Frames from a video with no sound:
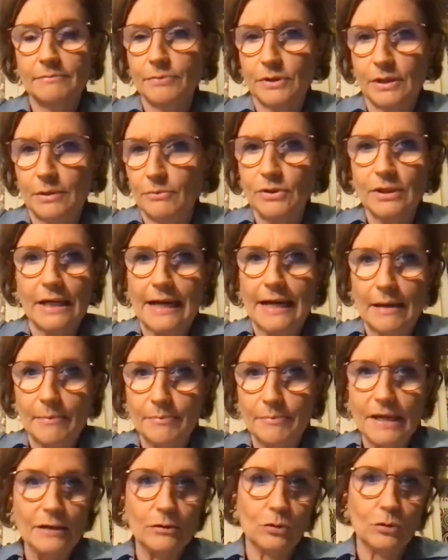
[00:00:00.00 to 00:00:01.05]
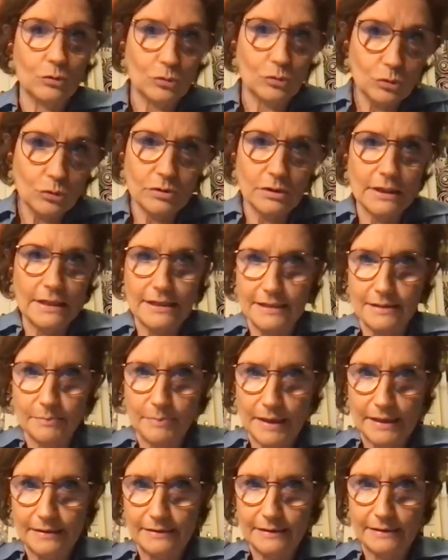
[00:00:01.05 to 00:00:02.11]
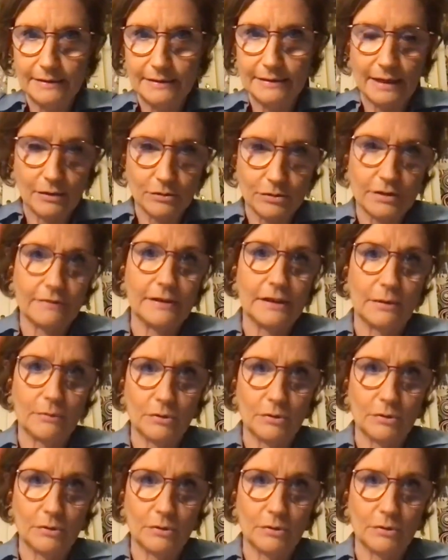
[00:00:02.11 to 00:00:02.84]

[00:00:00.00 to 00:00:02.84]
potremmo dire, cambiato tutti gli aspetti della nostra vita,